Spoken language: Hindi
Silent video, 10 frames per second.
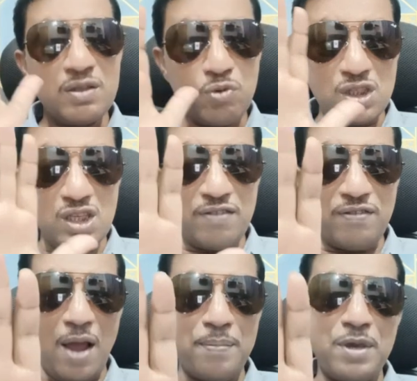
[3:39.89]
वो सिर्फ
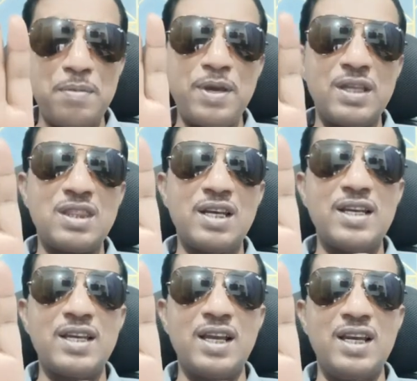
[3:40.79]
आपकी बेहतरी
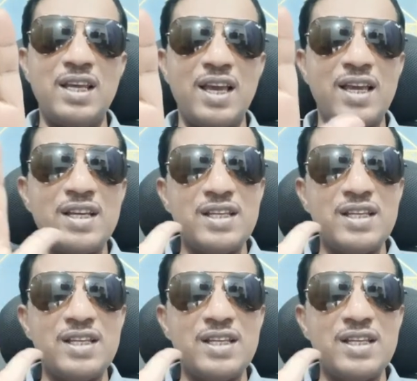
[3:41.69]
के लिए